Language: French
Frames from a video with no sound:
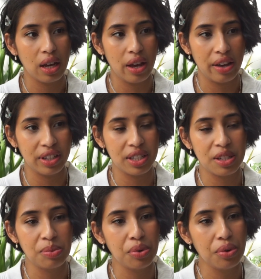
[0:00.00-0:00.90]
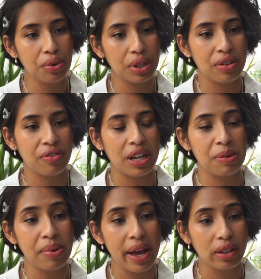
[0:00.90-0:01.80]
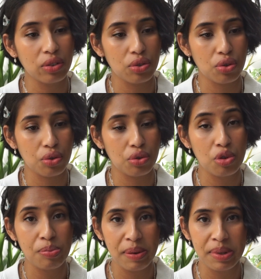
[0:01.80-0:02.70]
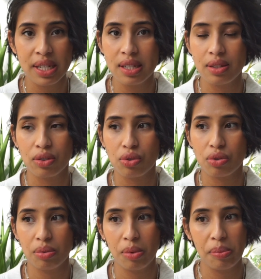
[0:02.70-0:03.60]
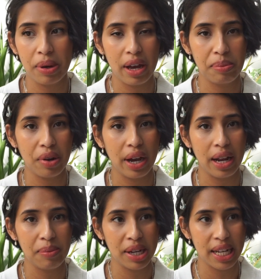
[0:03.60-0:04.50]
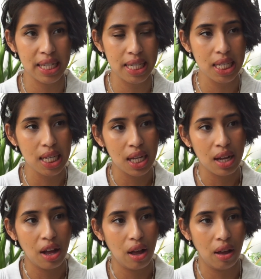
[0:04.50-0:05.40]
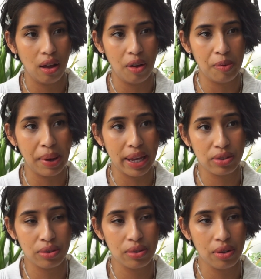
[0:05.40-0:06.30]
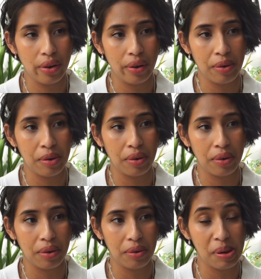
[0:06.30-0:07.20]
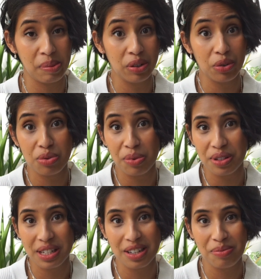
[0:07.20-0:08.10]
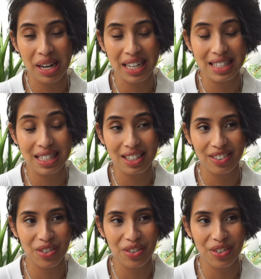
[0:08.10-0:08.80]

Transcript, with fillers: euh, avec Thibaut, qu'il fallait pas que je culpabilise justement par rapport à la maladie. Euh, parce que bah, malheureusement c'est une maladie